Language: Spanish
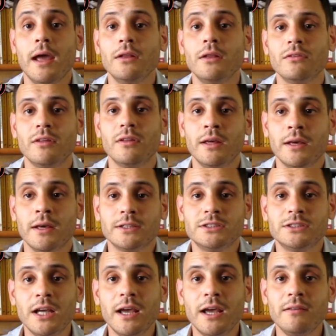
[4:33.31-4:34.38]
Entonces,
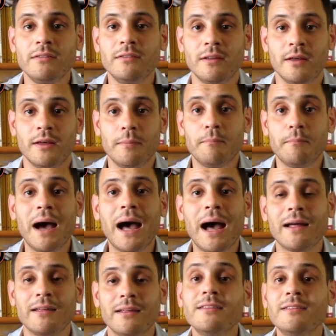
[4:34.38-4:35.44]
James
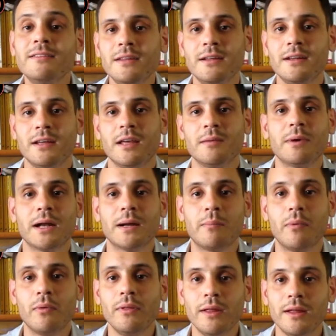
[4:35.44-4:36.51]
va a decir que
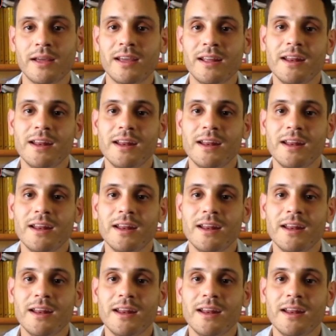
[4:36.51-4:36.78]
para poder,